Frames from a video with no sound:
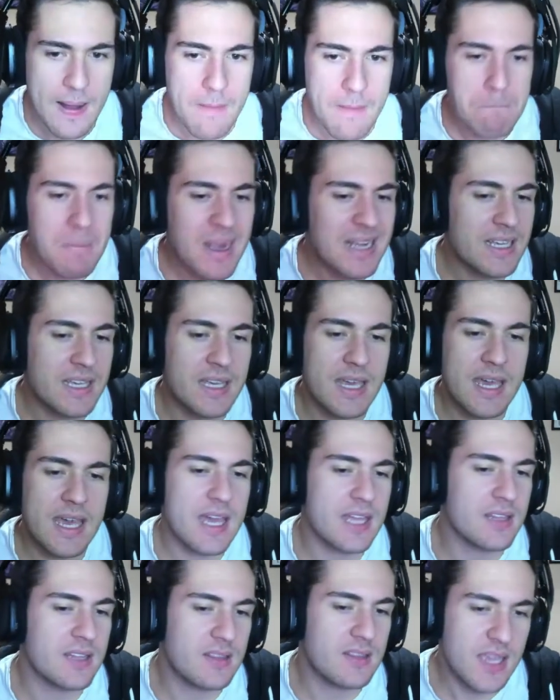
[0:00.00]
ma
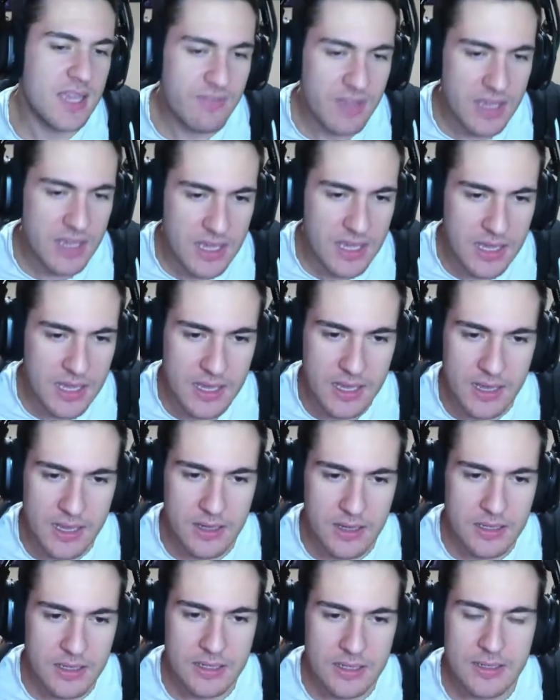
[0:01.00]
che
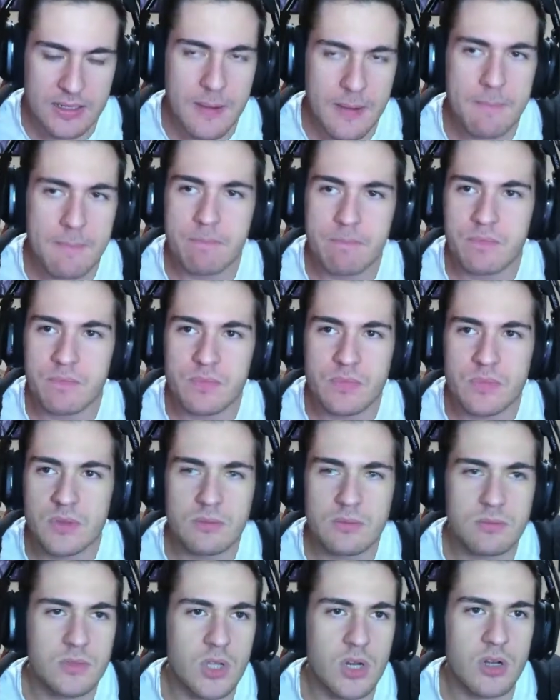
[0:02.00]
deve...
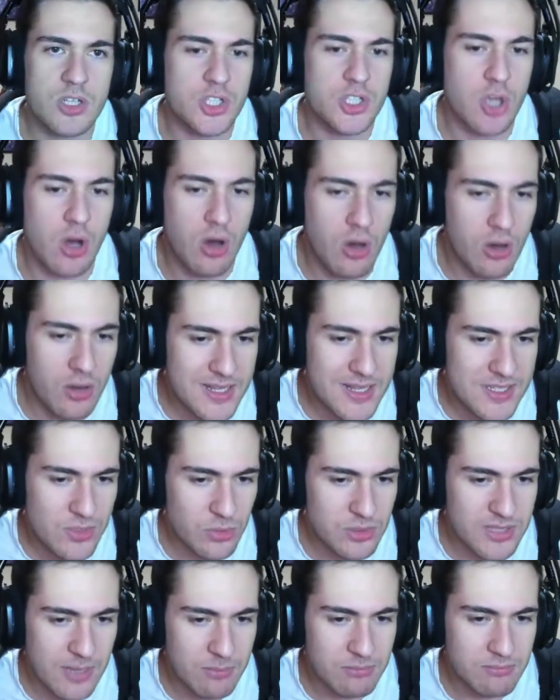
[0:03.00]
Um, non lo so,
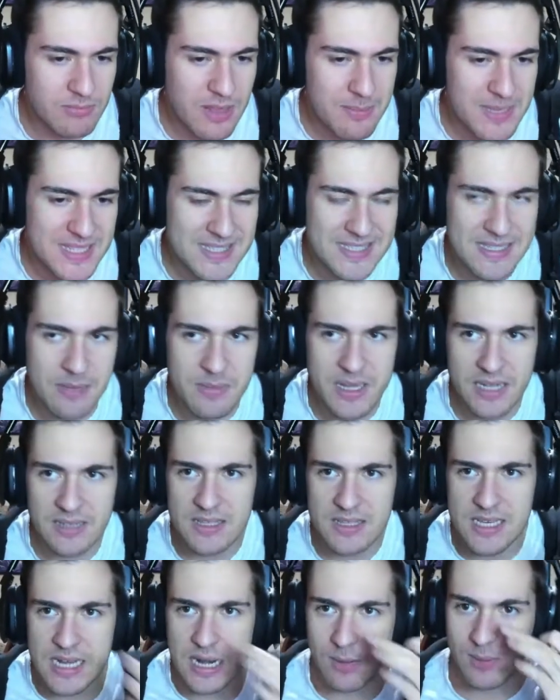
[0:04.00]
risulta una mezza
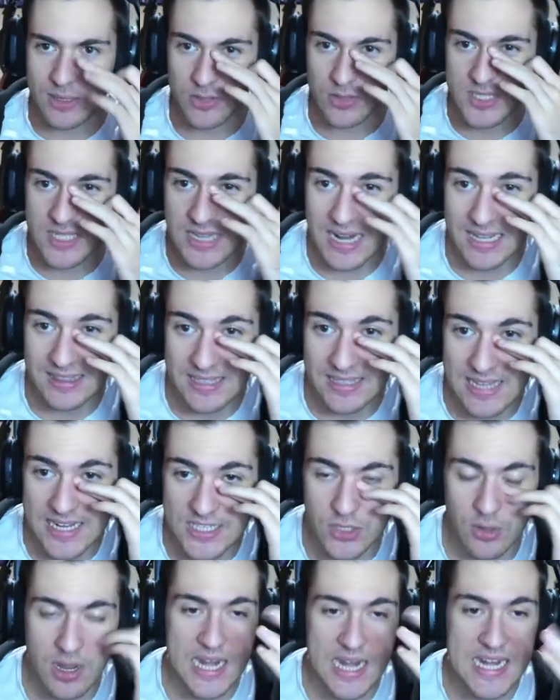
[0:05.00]
merdina quando si tratta della
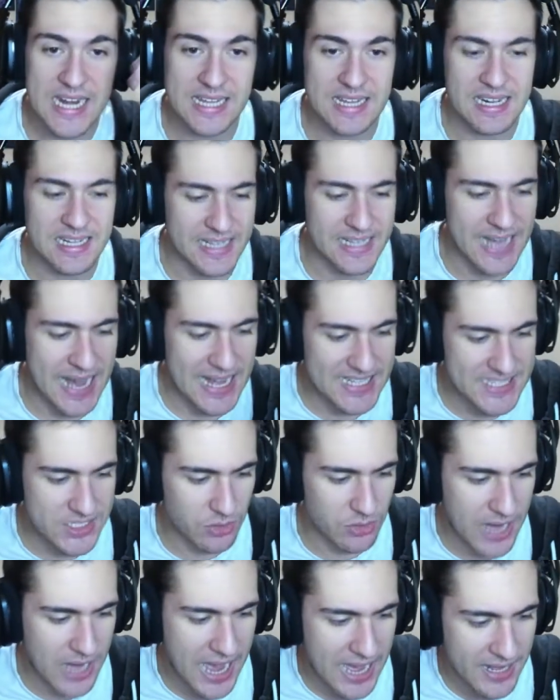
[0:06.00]
sorellina del
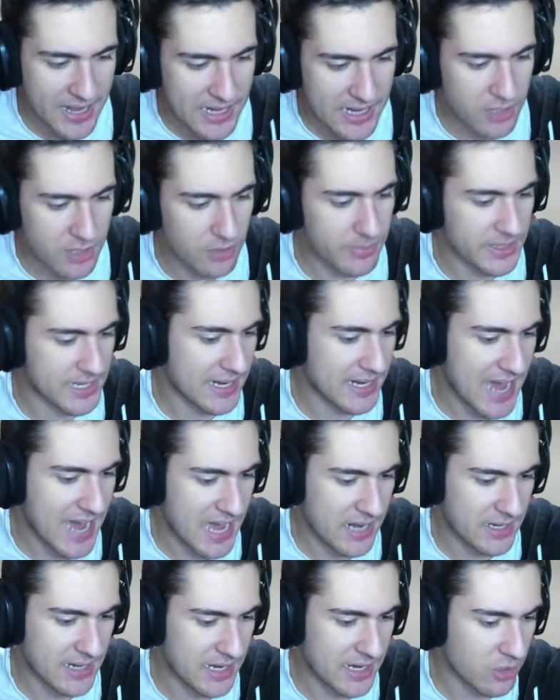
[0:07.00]
cazzo, Nanali come,
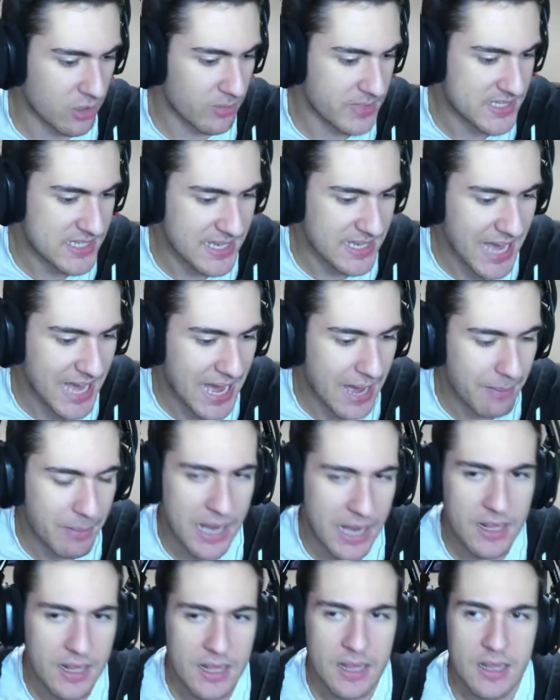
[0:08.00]
Nanali, come si
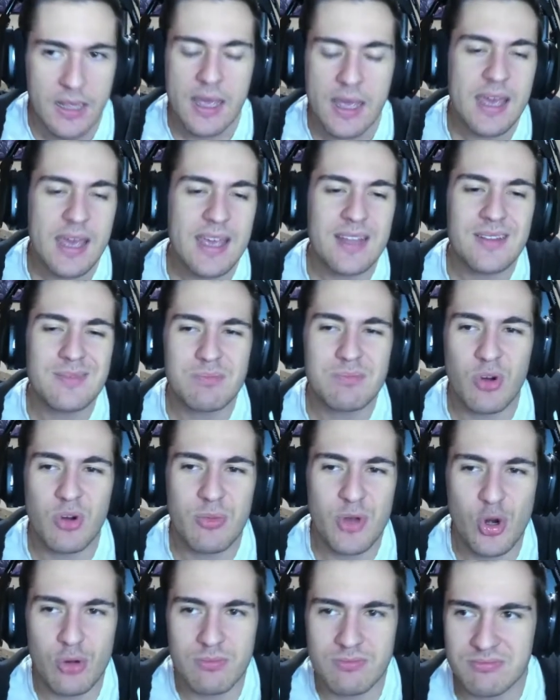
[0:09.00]
chiama. E boh,
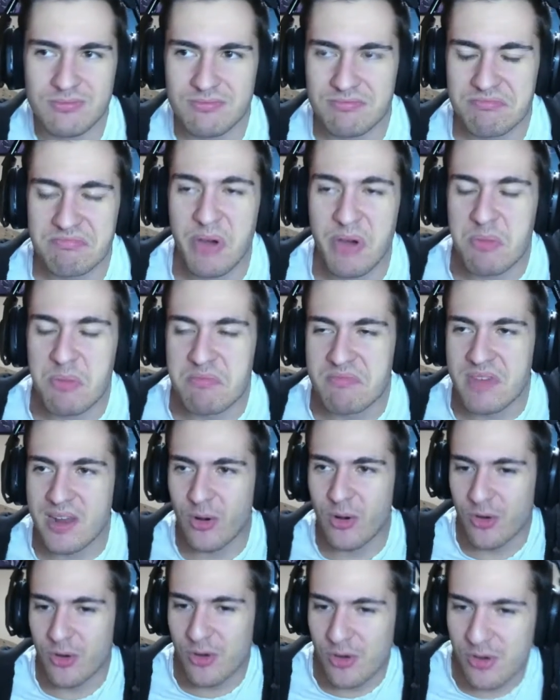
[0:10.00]
me lo, un po' me
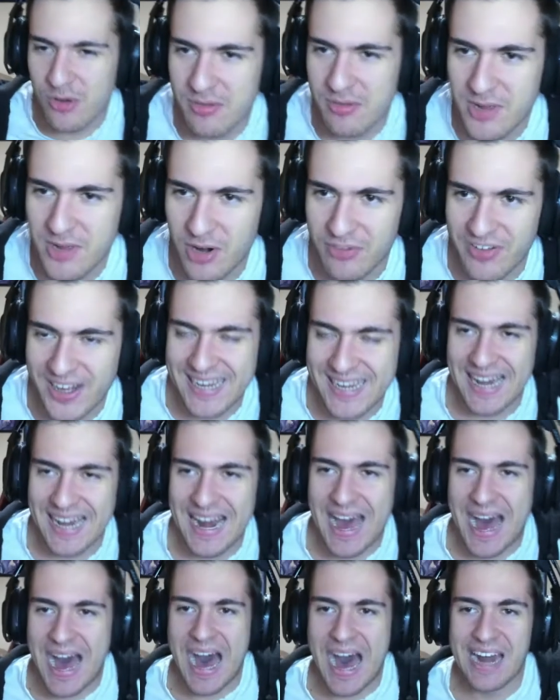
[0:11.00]
lo, me lo fa
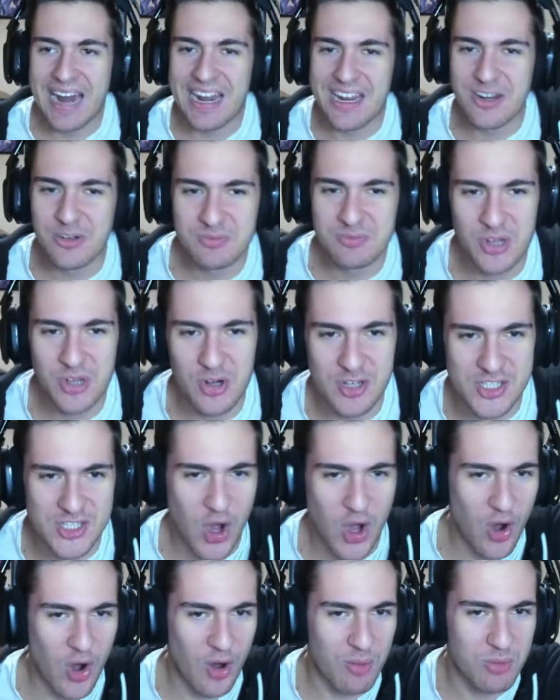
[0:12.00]
calare, non, non, lo
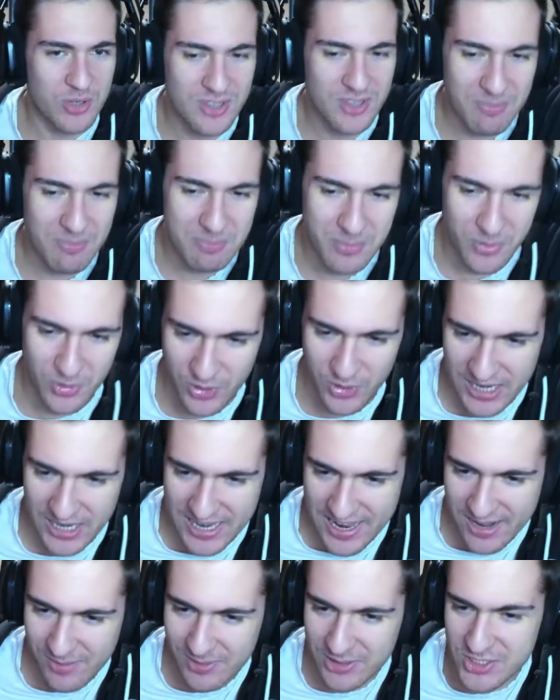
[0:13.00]
so. Purtroppo,
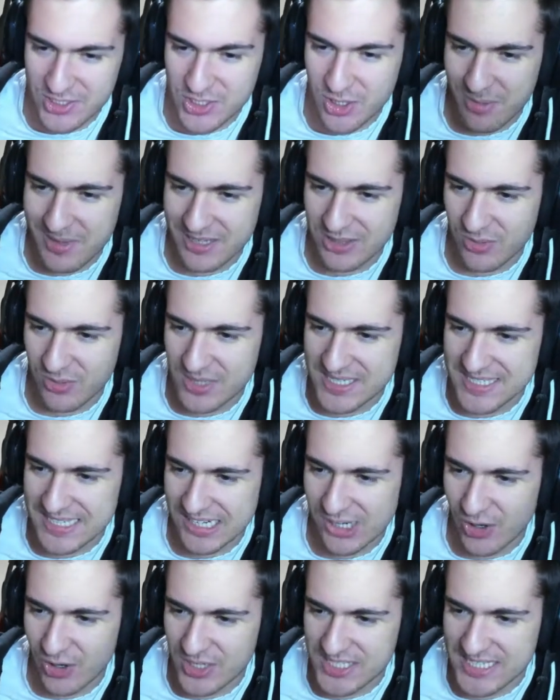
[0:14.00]
quando ho scoperto questa
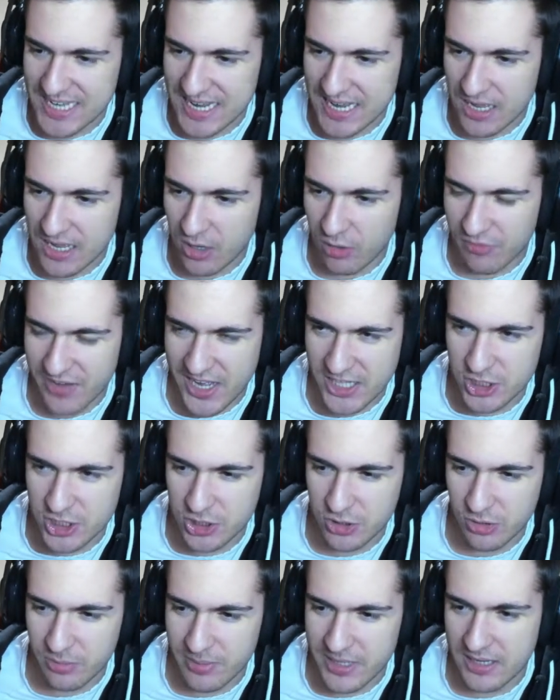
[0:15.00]
cosa, lo
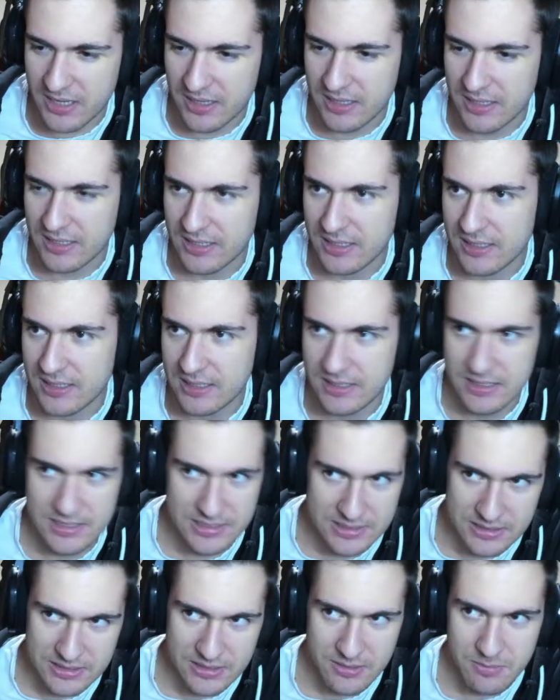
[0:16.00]
faccio per
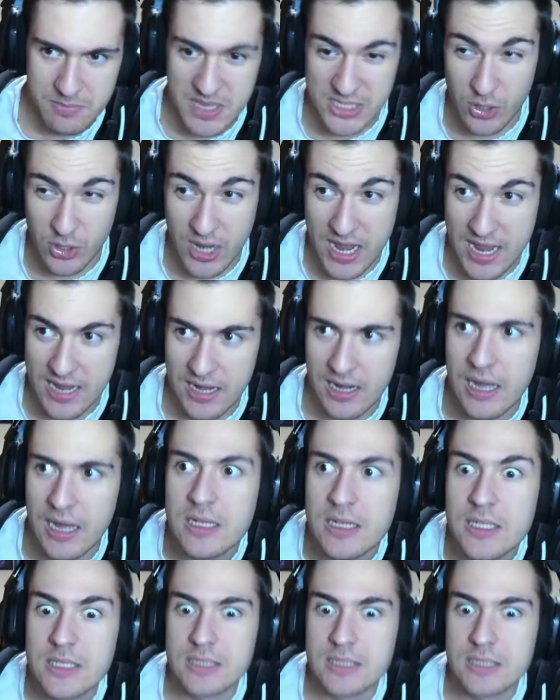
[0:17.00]
uh, mia sorella